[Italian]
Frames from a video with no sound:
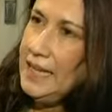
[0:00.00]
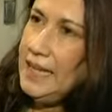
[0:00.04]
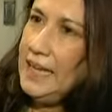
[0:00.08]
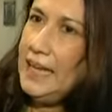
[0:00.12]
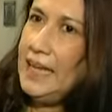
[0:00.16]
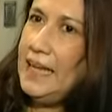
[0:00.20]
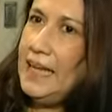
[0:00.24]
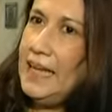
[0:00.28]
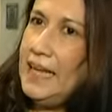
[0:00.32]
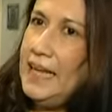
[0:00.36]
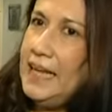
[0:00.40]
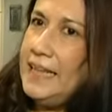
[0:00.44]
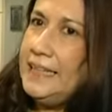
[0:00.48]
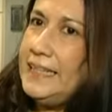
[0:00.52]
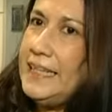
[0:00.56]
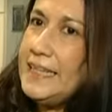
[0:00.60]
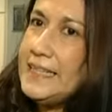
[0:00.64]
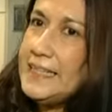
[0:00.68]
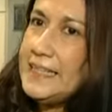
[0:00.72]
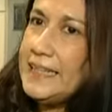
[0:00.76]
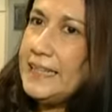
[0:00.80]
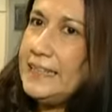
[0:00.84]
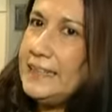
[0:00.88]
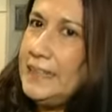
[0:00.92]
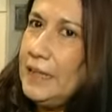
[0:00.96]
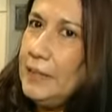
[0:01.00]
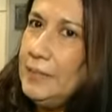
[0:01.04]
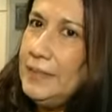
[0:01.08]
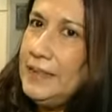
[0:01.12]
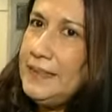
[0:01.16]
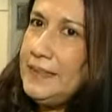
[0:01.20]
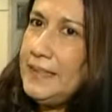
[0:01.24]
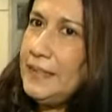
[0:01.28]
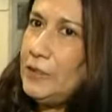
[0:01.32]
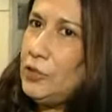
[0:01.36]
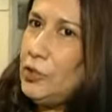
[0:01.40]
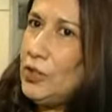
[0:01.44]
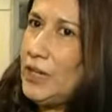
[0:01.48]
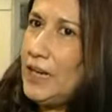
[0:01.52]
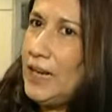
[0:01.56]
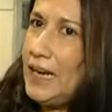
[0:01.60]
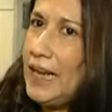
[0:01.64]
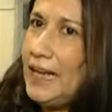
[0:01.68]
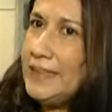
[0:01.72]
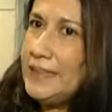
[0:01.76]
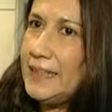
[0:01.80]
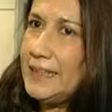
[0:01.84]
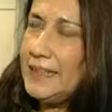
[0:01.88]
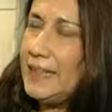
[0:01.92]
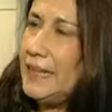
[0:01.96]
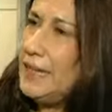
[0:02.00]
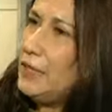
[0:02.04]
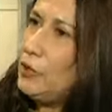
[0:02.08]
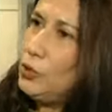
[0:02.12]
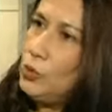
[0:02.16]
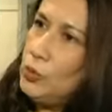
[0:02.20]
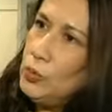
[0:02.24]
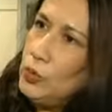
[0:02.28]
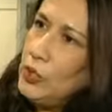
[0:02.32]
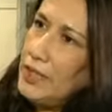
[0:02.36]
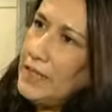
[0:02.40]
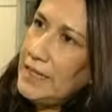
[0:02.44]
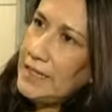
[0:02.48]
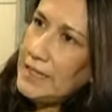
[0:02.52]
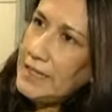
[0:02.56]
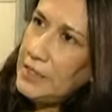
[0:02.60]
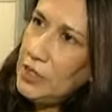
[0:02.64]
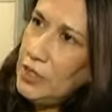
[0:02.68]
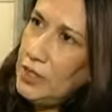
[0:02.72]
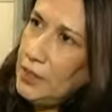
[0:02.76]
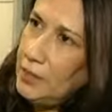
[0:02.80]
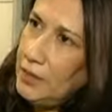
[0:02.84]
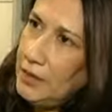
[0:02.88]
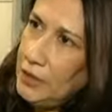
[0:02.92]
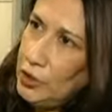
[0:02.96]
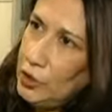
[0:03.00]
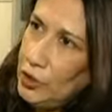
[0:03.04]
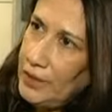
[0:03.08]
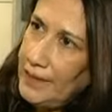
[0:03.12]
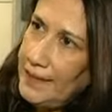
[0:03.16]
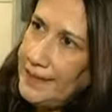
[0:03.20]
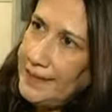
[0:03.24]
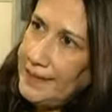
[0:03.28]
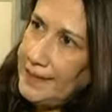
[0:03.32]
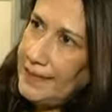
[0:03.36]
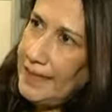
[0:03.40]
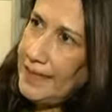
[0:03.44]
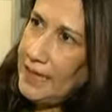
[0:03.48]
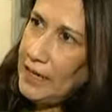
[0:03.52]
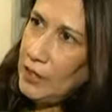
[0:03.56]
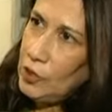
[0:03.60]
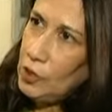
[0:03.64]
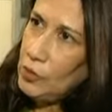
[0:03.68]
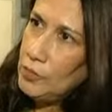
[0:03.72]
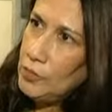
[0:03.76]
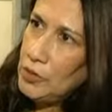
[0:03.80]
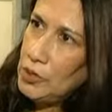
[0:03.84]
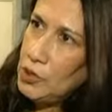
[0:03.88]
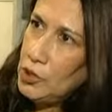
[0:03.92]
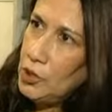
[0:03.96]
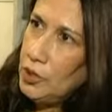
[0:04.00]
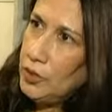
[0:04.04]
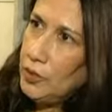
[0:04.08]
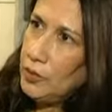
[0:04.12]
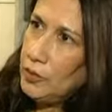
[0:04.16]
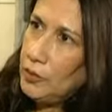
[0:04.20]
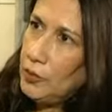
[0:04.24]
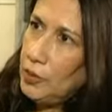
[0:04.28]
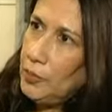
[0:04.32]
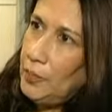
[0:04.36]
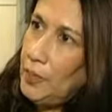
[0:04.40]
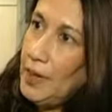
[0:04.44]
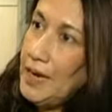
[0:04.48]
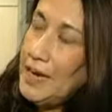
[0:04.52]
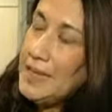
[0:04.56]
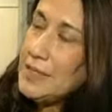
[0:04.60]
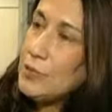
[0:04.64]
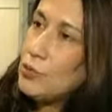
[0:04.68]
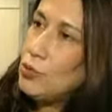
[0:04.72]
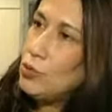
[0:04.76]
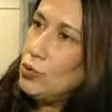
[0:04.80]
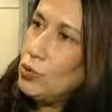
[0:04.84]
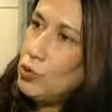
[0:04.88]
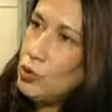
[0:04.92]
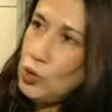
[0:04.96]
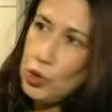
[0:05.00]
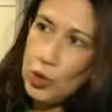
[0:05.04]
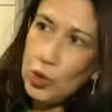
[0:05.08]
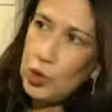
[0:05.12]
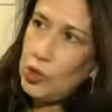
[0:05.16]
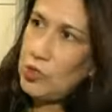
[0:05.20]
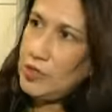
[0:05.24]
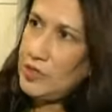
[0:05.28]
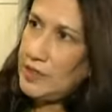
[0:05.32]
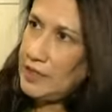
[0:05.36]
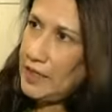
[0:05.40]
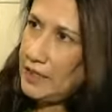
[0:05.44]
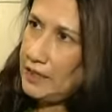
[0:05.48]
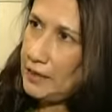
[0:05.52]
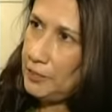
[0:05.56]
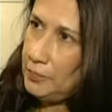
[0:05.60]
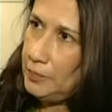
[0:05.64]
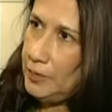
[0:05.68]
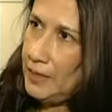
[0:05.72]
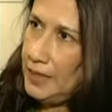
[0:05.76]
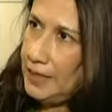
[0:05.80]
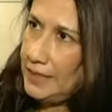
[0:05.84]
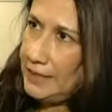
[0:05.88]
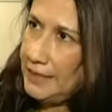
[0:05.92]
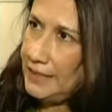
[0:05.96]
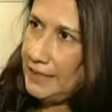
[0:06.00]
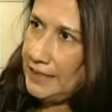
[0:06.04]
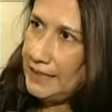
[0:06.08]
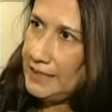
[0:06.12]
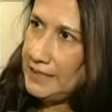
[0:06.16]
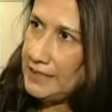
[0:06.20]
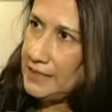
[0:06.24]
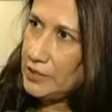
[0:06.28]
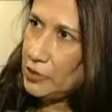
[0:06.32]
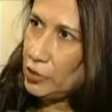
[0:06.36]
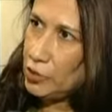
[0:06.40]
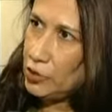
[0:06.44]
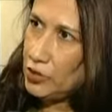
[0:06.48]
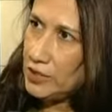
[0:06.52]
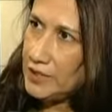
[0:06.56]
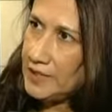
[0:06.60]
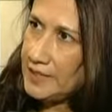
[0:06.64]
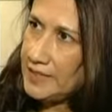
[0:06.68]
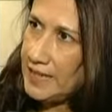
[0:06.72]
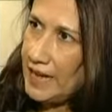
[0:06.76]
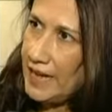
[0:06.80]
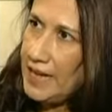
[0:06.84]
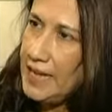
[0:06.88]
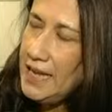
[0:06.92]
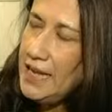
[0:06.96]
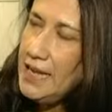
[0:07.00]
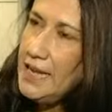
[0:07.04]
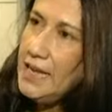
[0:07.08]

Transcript: eh, ed è strettamente correlata delle comunicazioni precedenti della Commissione europea sull'uso sostenibile delle risorse.